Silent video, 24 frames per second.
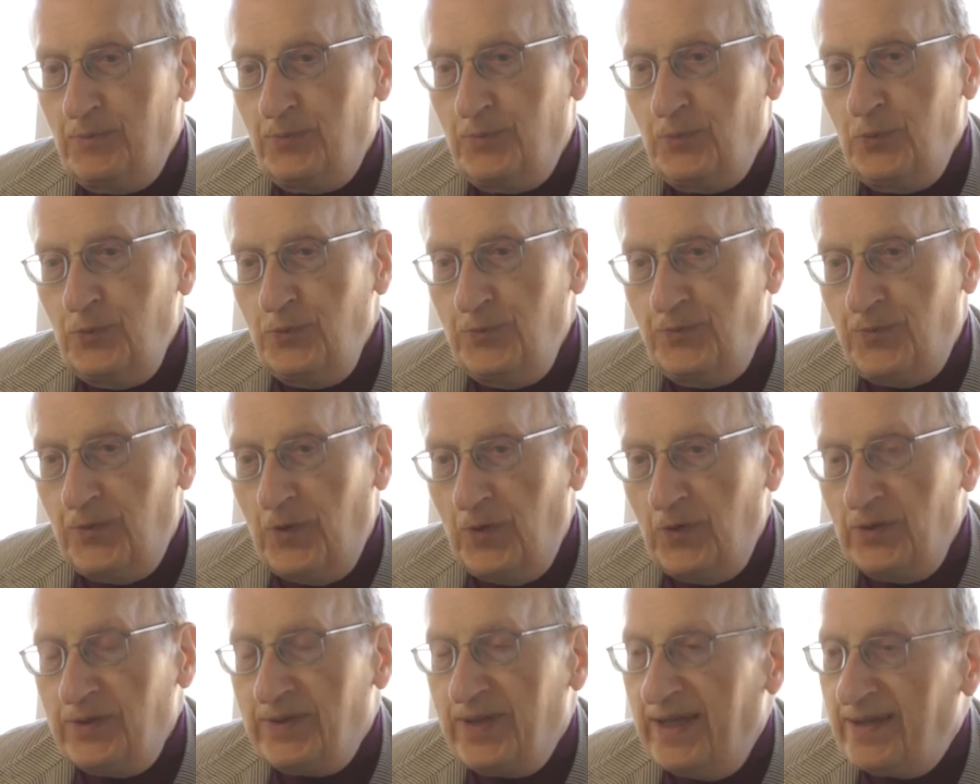
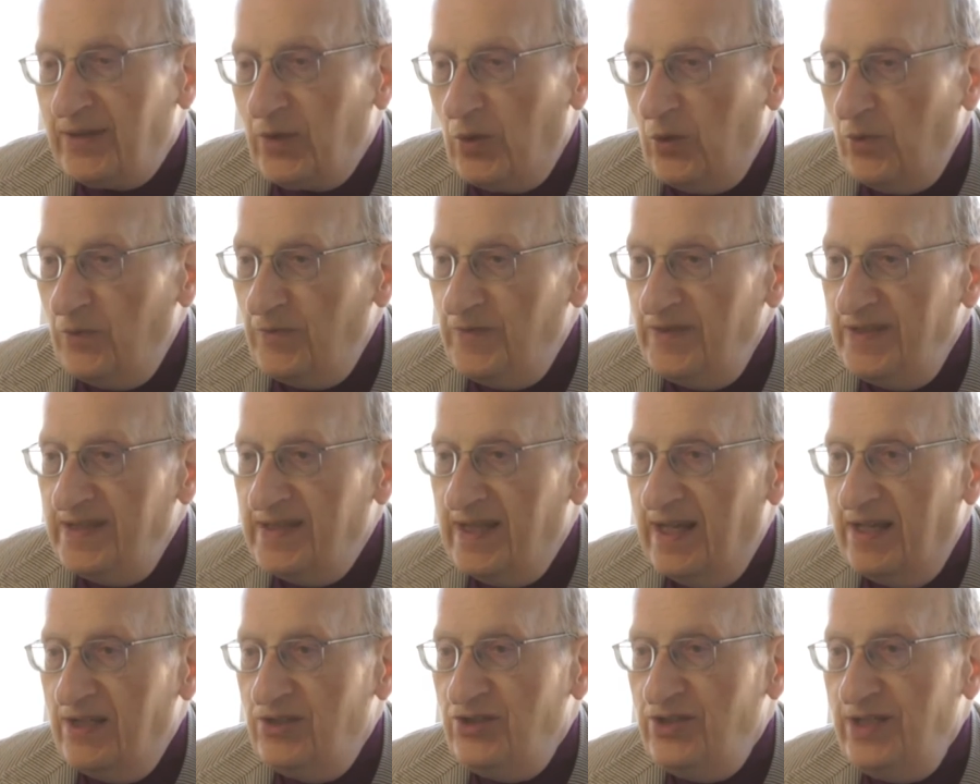pouvant être
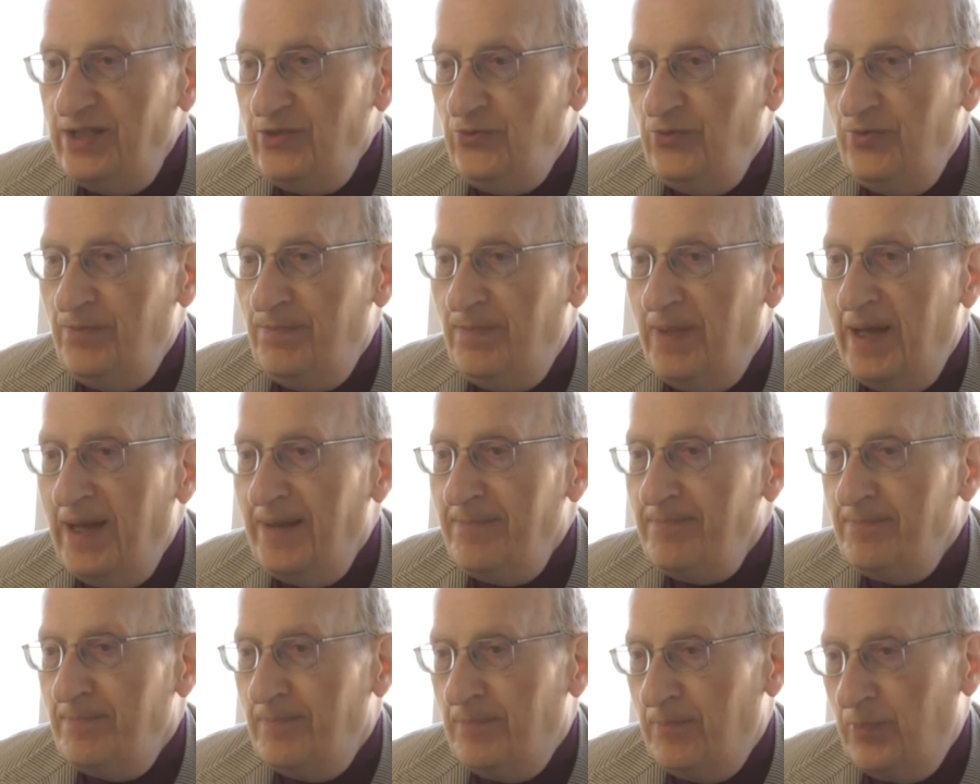envisagés d'une
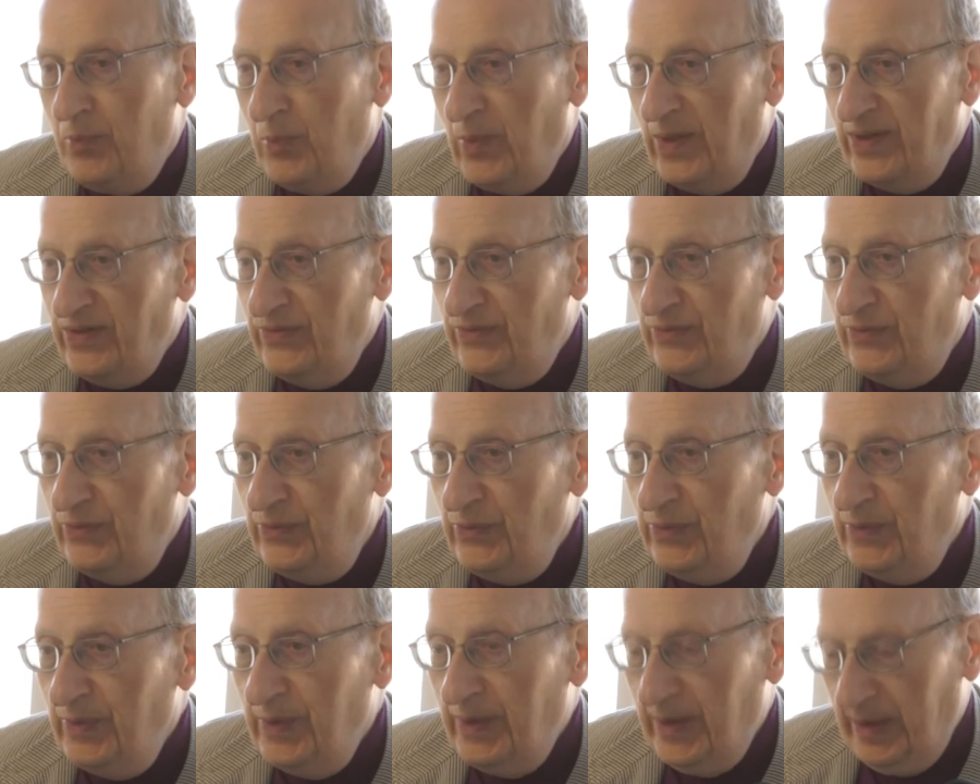même point de
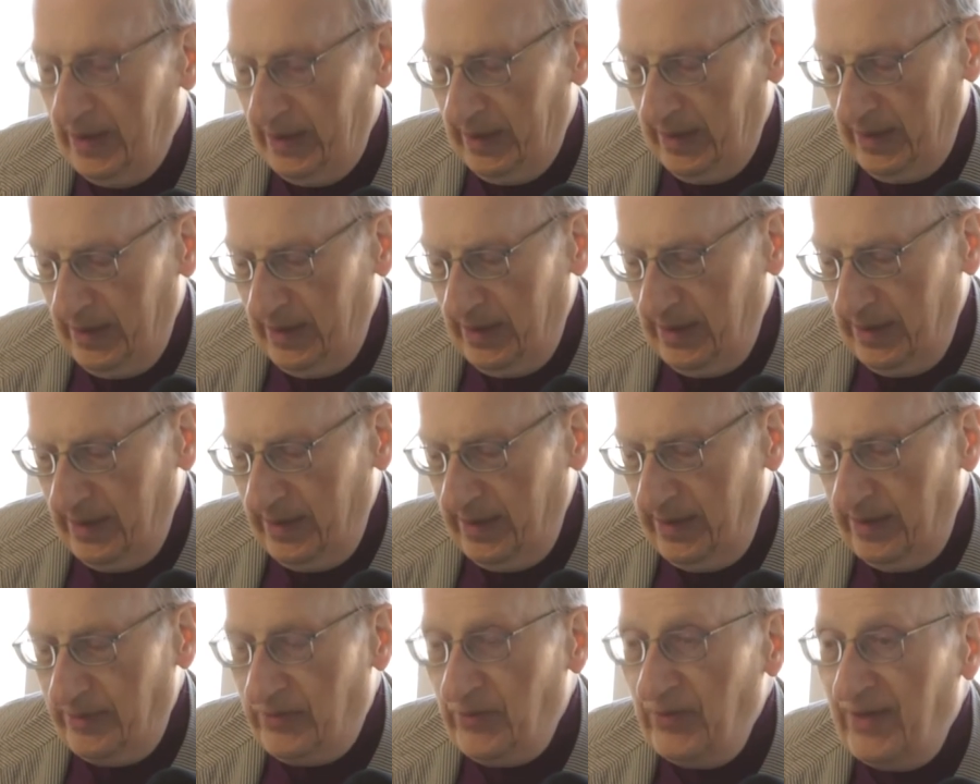vue.
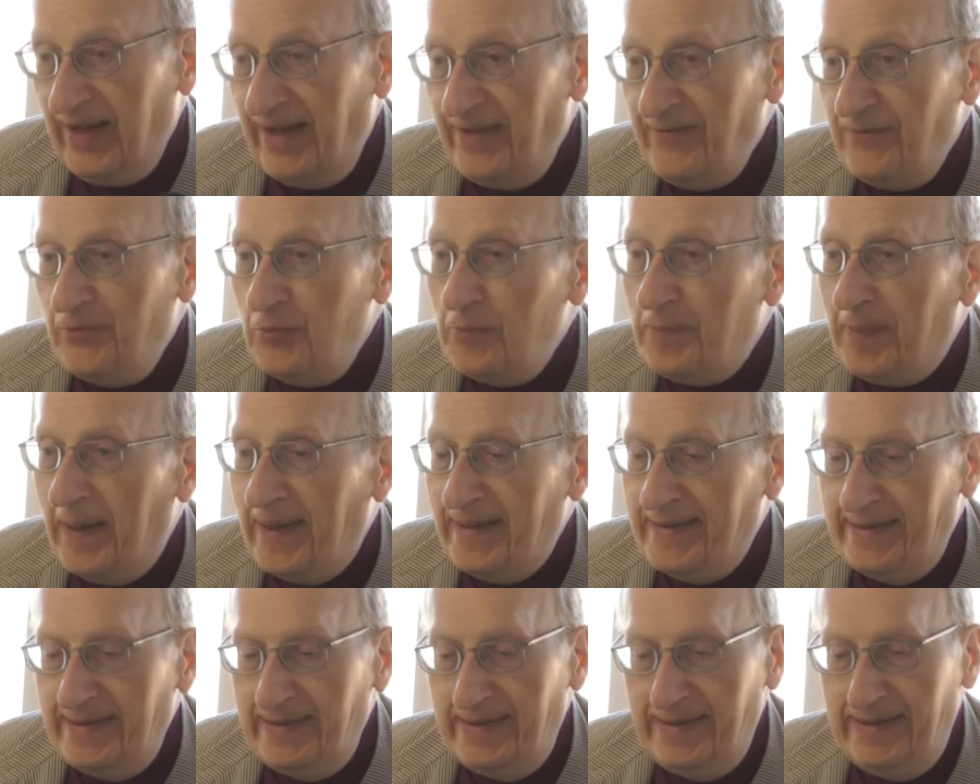Cela ne veut pas
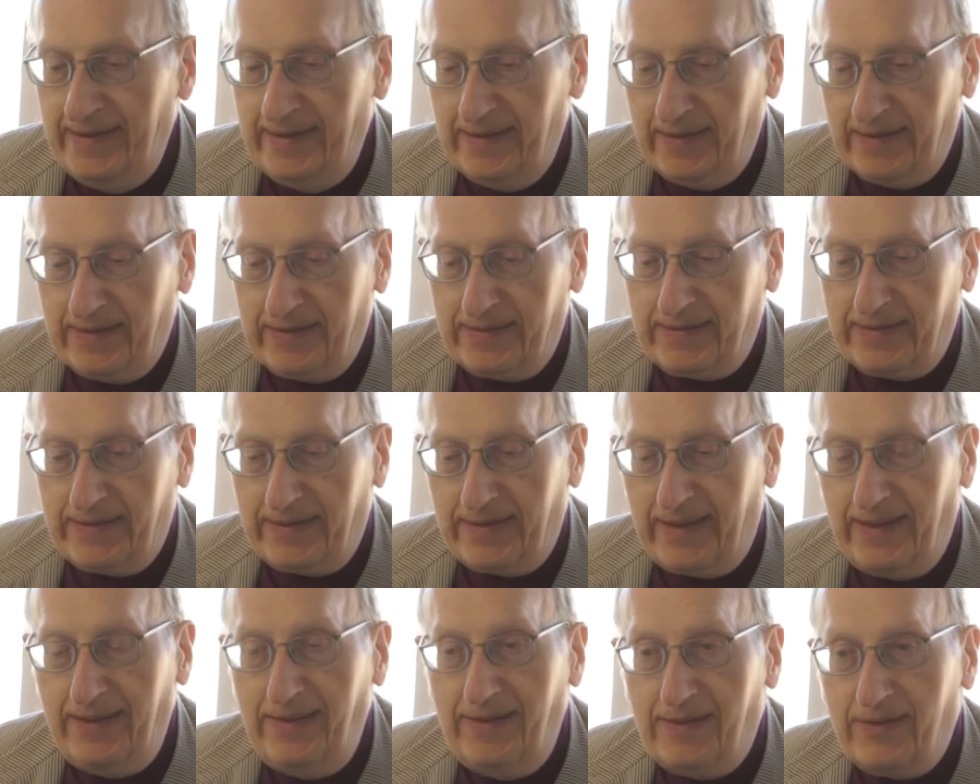dire
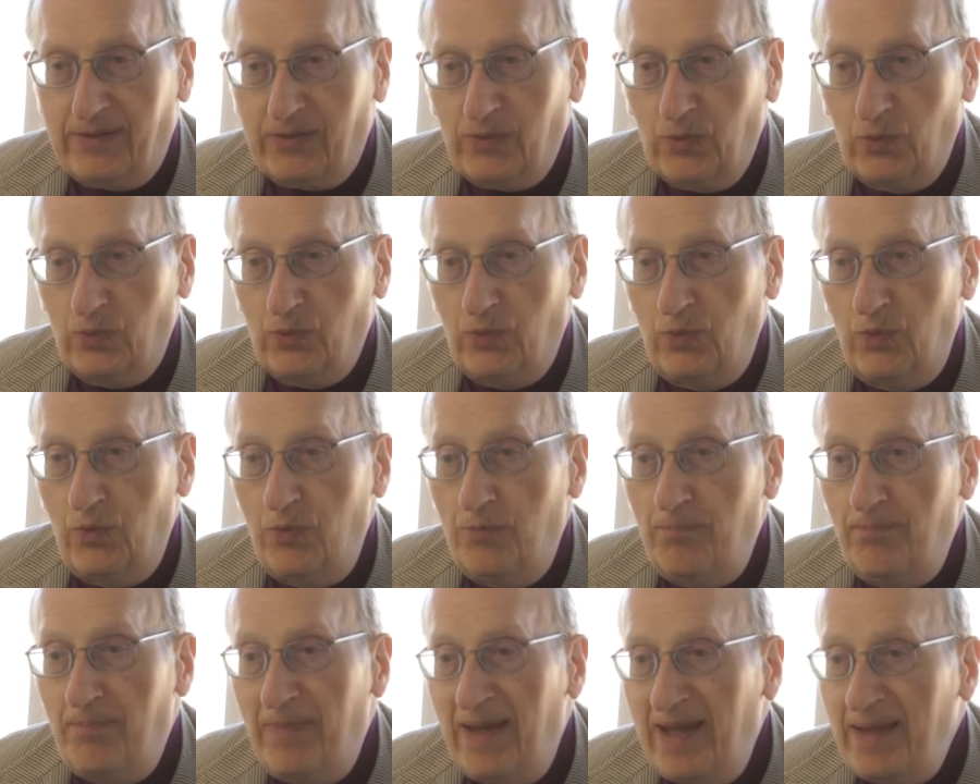qu'ils sont le
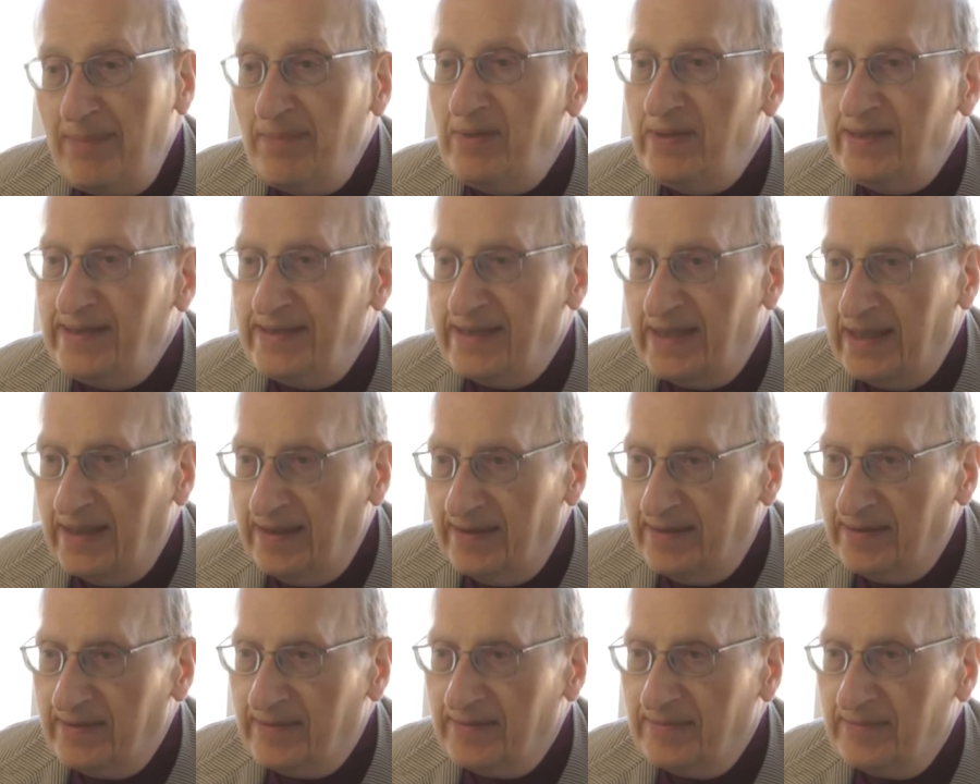même lien,
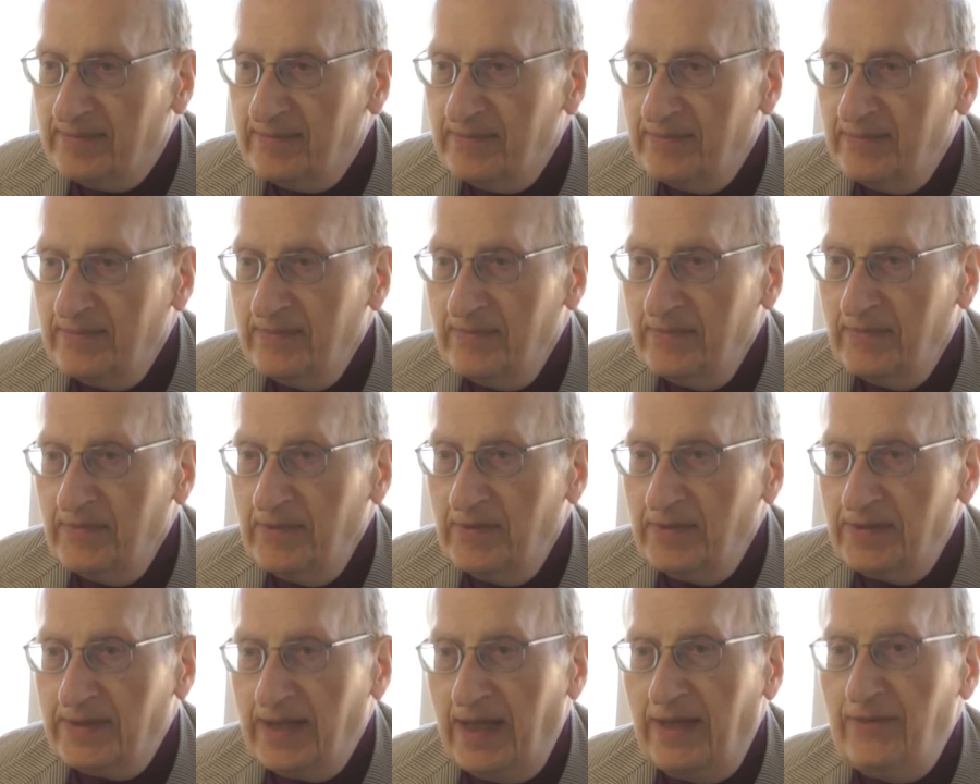
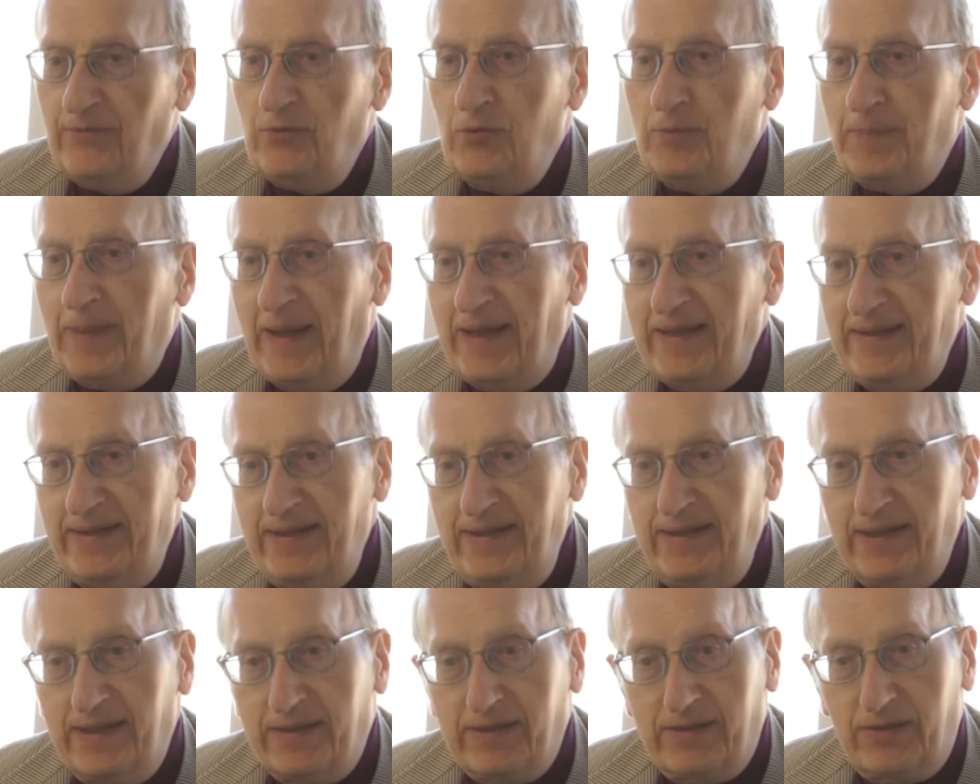ça ne veut pas
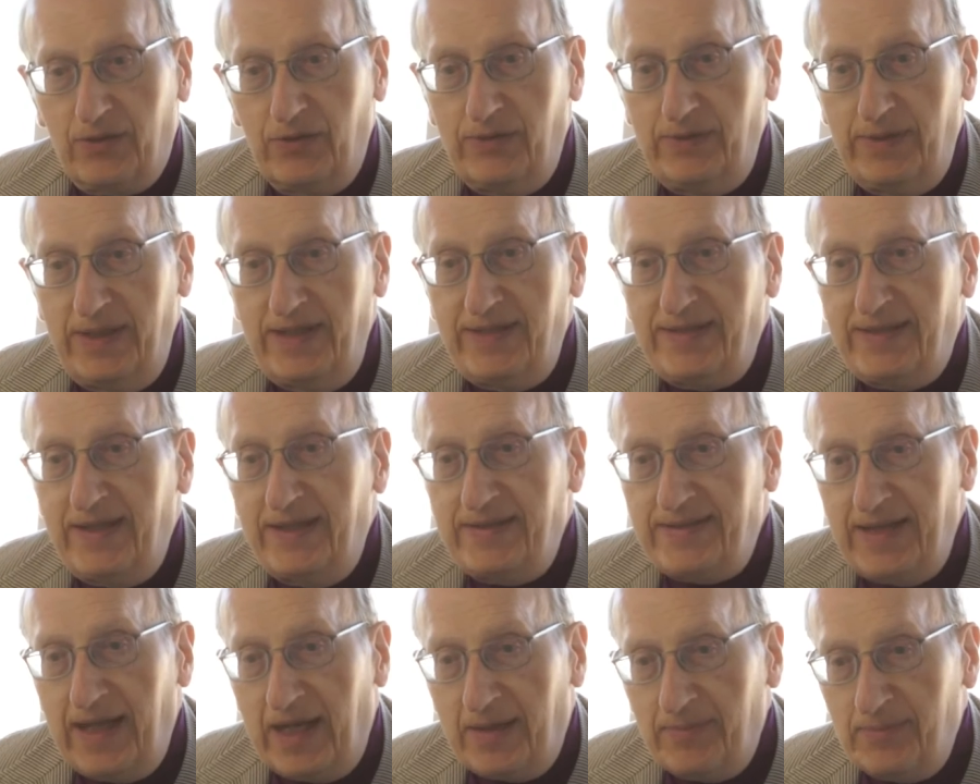dire que
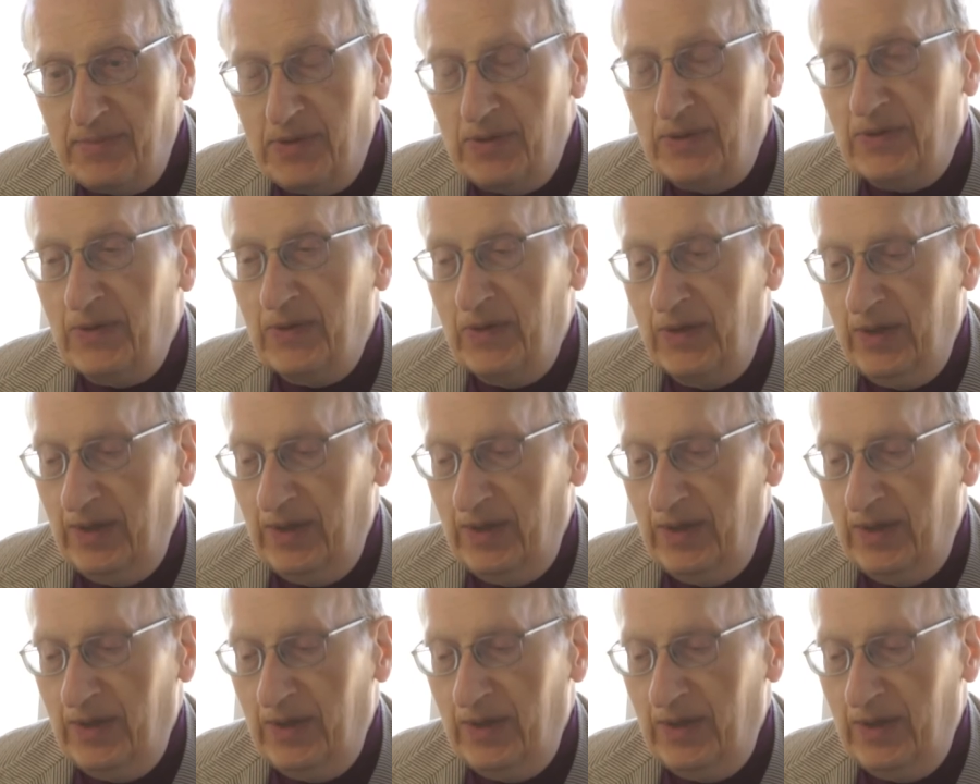nécessairement